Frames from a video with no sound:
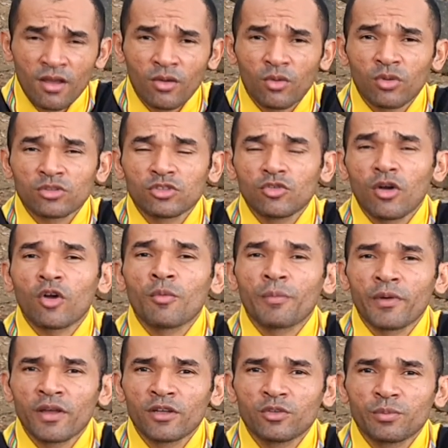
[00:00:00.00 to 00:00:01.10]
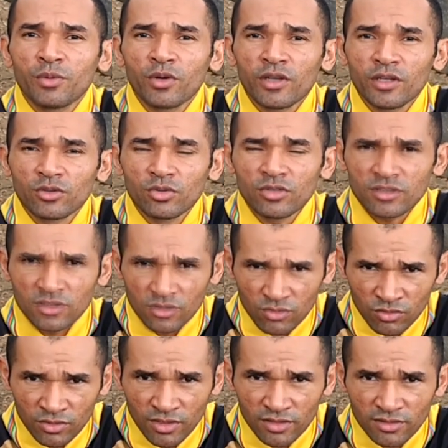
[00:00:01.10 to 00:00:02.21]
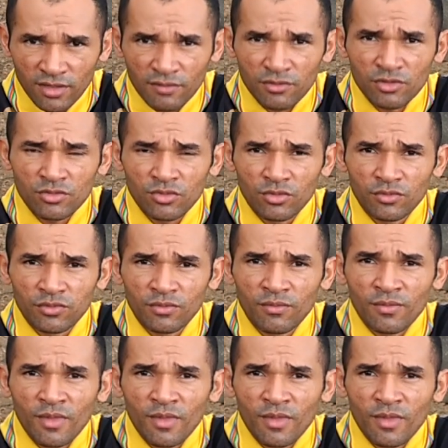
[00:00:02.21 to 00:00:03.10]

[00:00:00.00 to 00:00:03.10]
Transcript: continue acompanhando porque toda segunda tem vídeo novo.